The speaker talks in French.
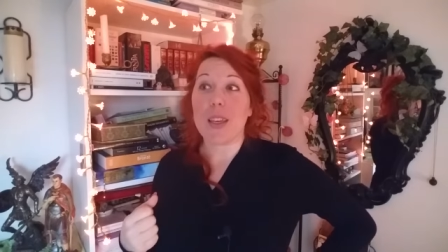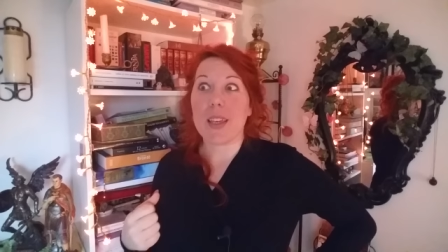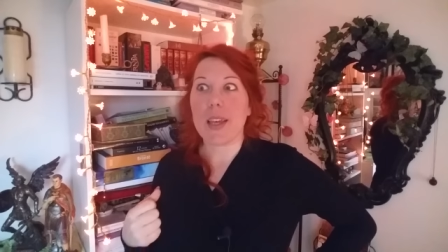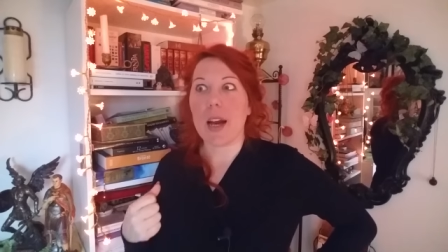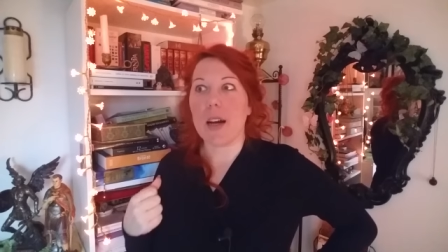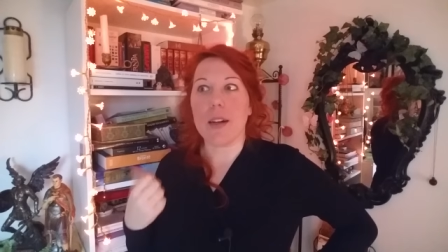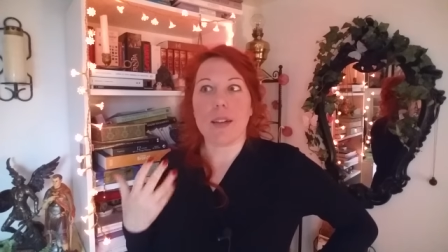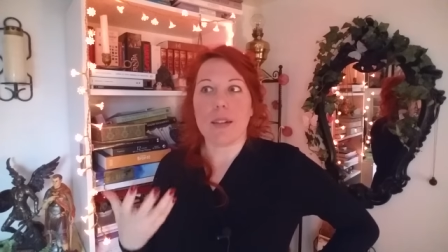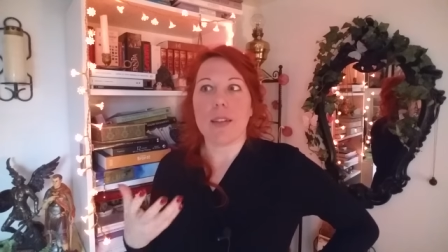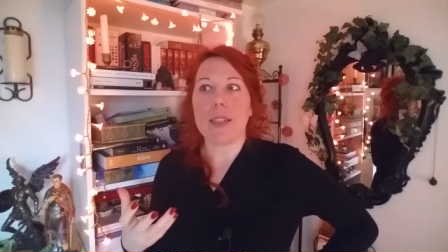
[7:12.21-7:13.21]
il y a,
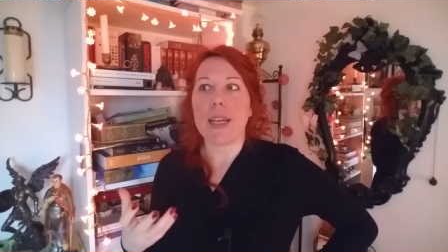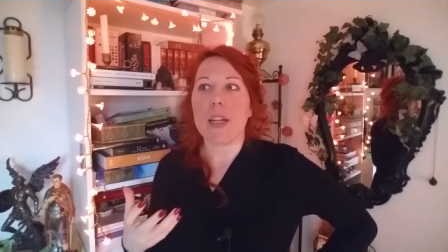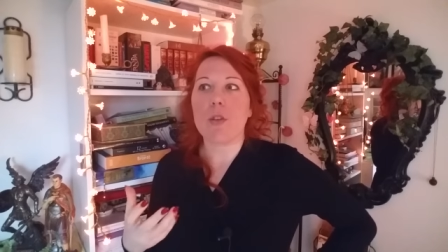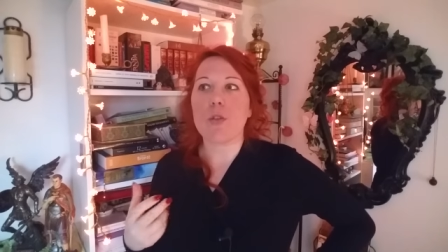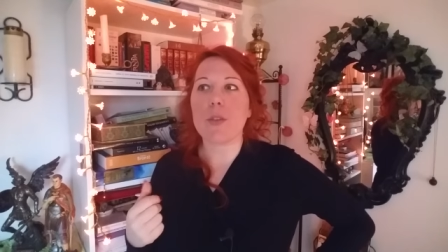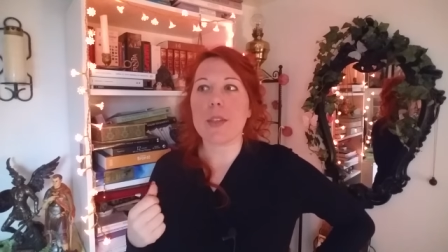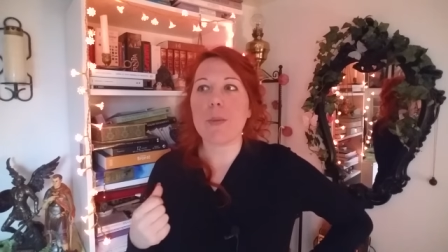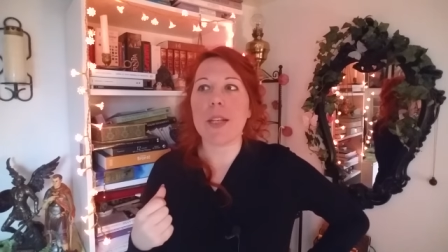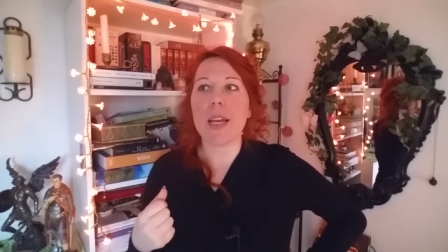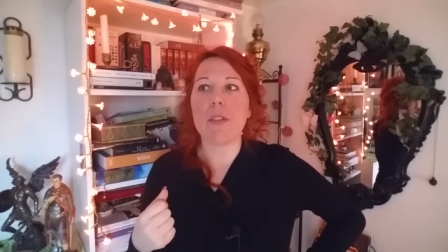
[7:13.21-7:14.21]
il y a quelque chose qui
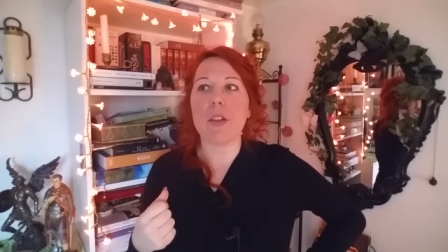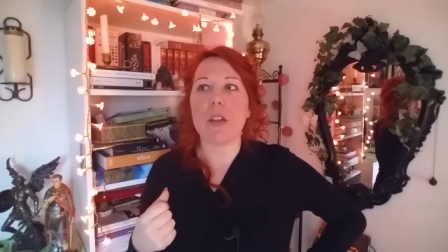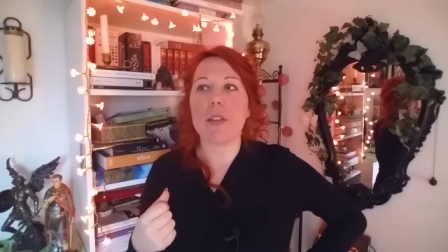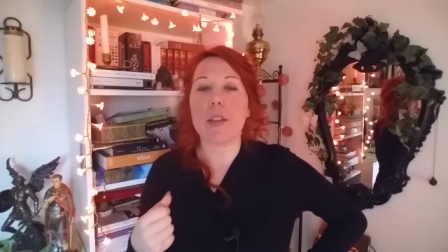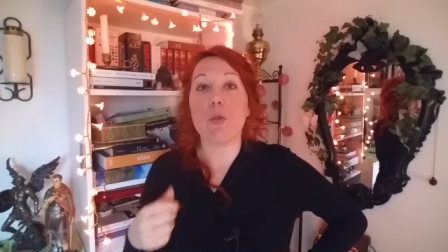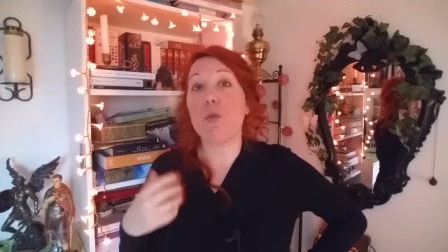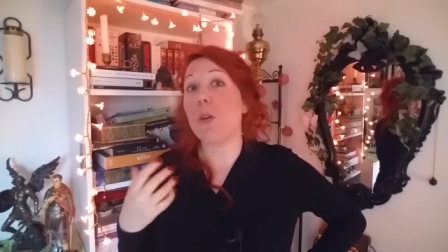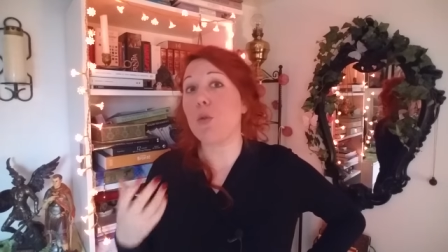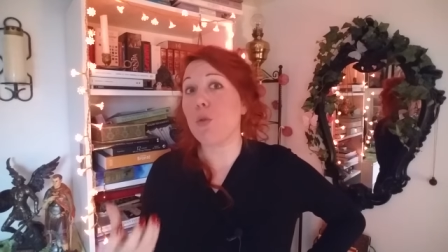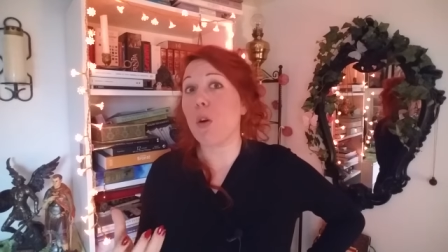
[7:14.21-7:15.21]
m'énerve, c'est que tu
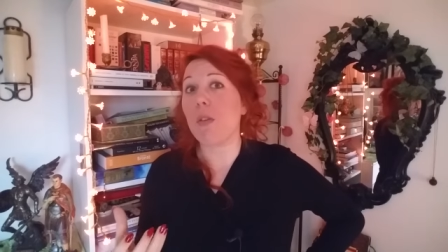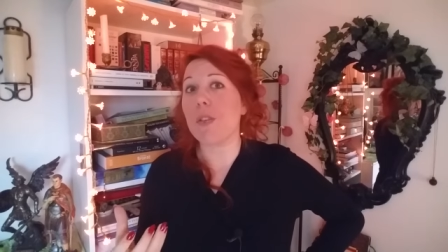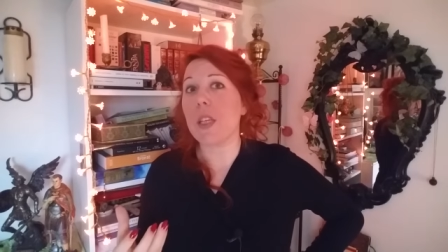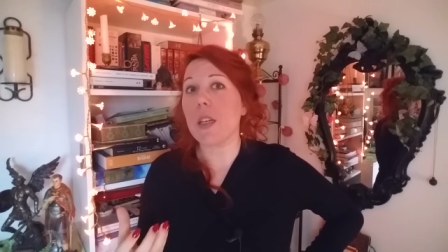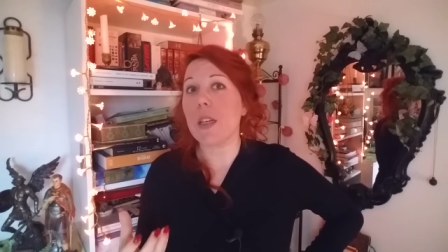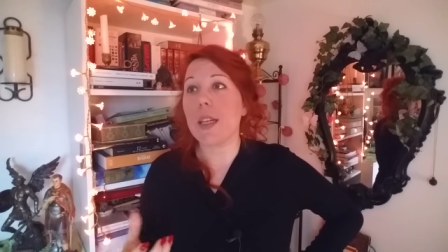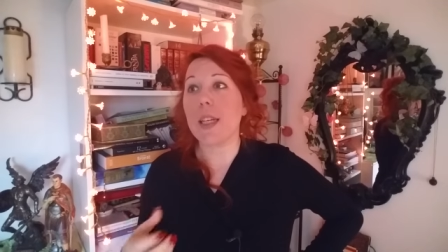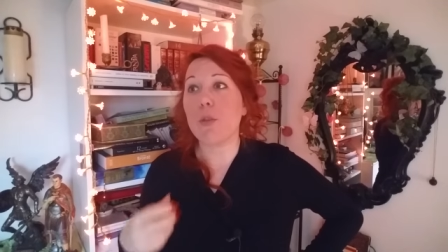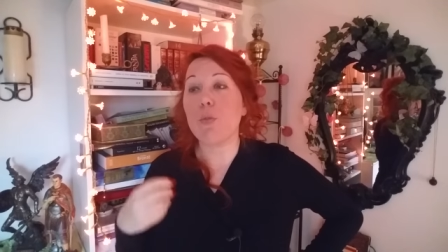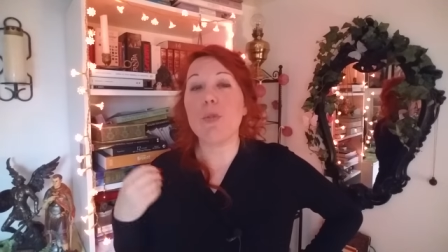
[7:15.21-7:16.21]
sois toujours en vie
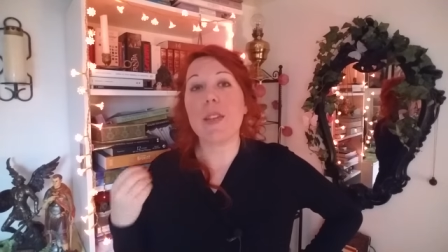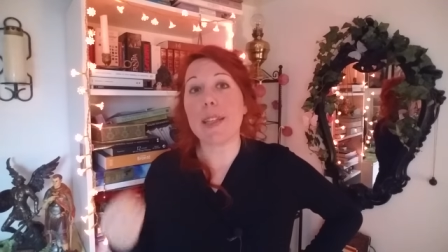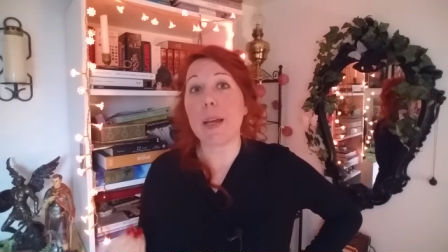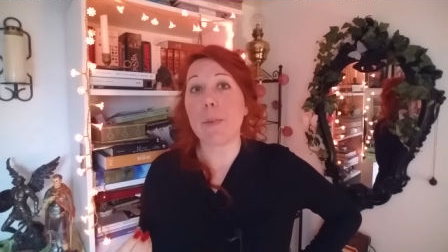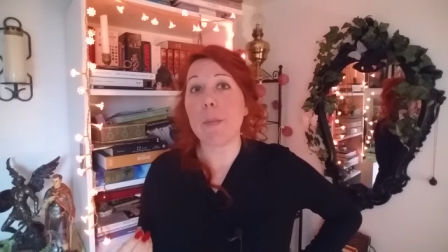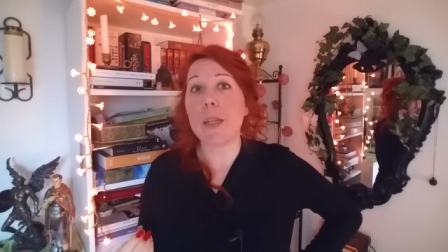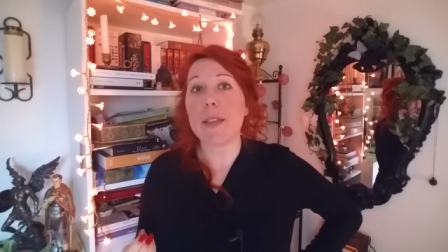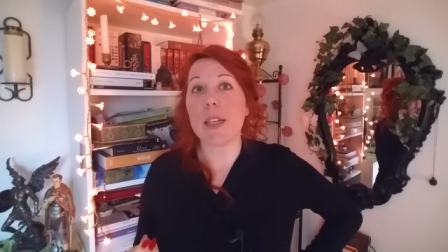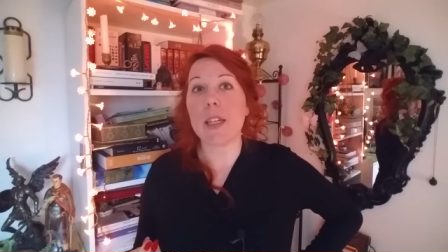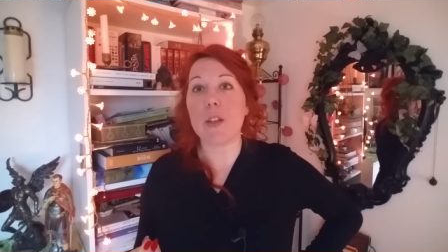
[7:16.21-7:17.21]
et que tu puisses être capable
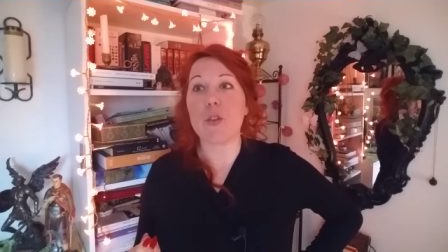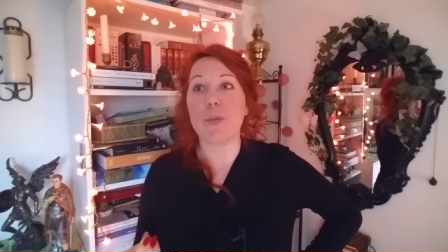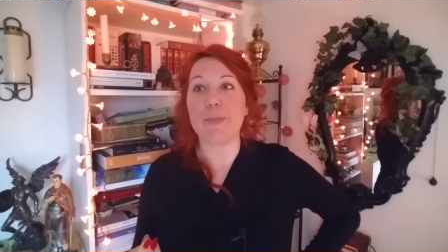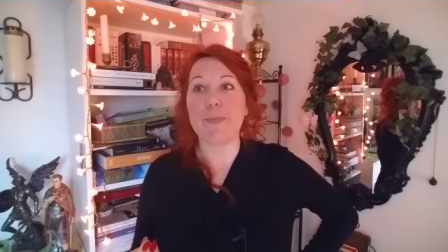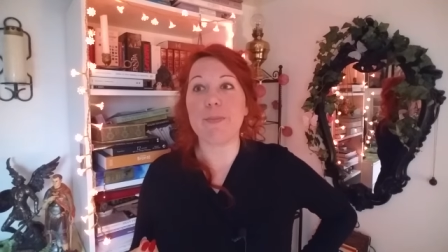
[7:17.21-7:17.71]
d'attirer les gens.